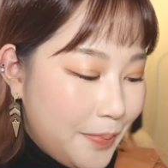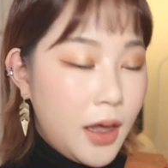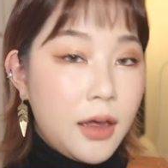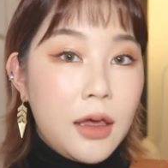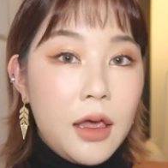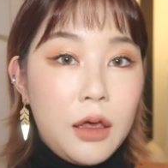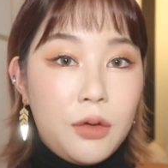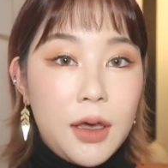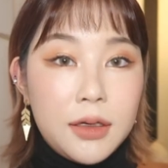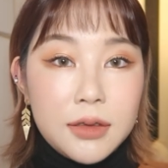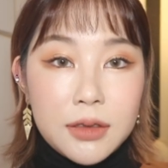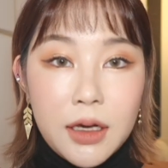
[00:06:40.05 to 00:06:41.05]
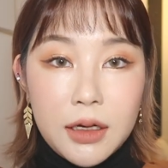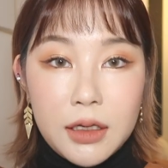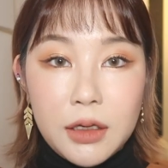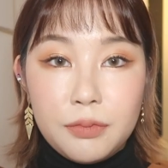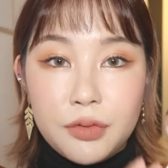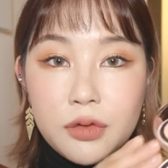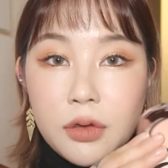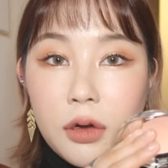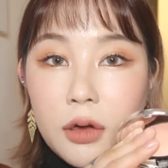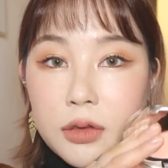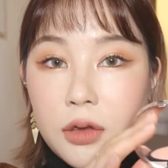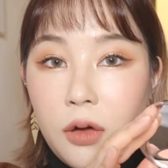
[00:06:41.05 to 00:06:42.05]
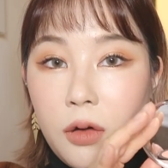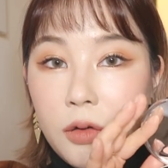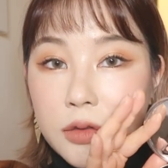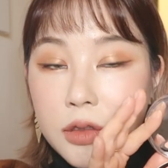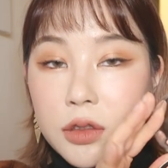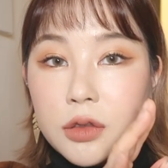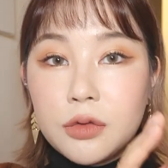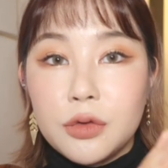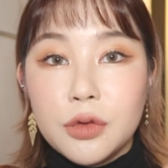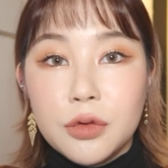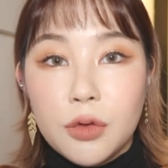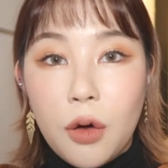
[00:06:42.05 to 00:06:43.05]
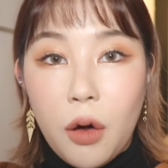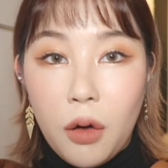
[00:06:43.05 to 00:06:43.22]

되게 굉장히 블러셔 치고